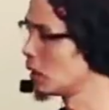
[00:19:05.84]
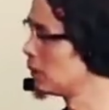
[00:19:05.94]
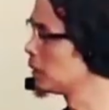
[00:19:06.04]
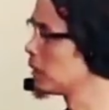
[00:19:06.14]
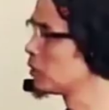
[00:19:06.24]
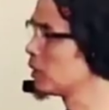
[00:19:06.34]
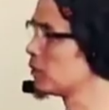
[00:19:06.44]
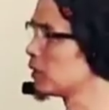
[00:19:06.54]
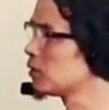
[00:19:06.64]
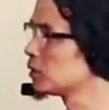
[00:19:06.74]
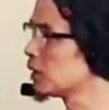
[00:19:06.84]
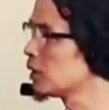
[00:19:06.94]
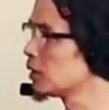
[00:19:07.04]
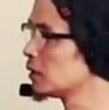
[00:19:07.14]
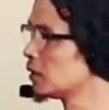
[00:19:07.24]
Habit baru gimana
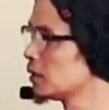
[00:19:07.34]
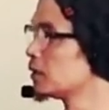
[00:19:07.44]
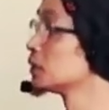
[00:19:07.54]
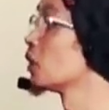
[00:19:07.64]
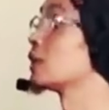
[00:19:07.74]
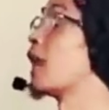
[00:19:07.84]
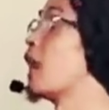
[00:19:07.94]
Ustaz? sok